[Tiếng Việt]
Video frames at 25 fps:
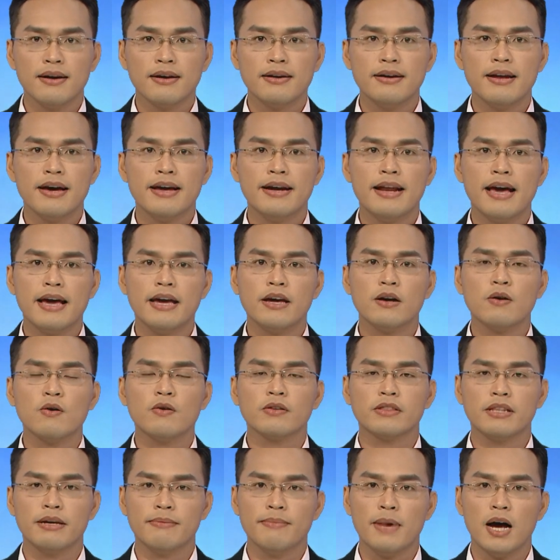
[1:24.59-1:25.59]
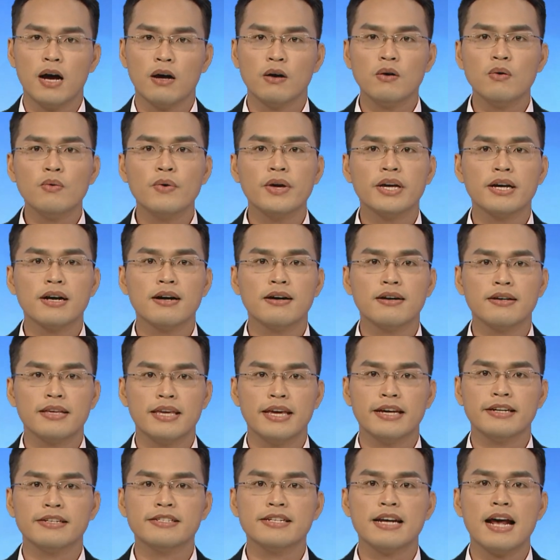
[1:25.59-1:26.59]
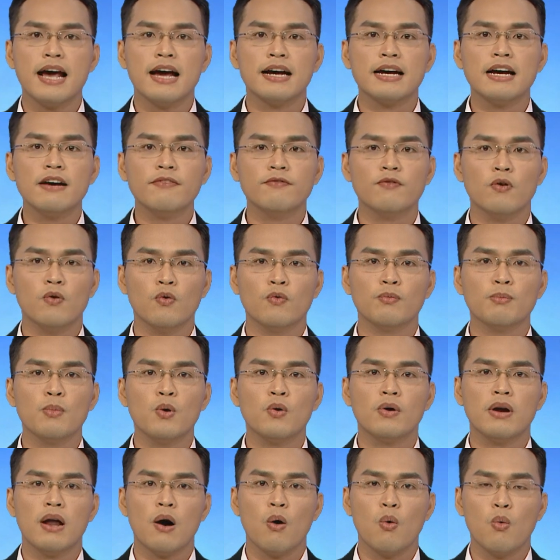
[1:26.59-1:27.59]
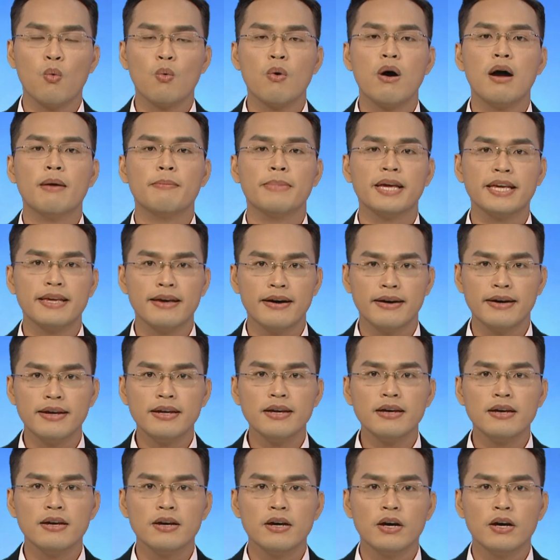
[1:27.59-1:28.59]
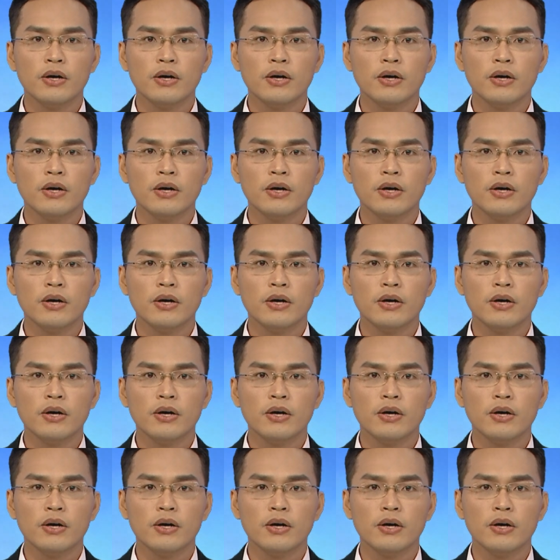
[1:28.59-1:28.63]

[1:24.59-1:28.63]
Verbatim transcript: Nơi đây còn tiềm ẩn nguy cơ diễn ra các vụ buôn lậu qua biên giới.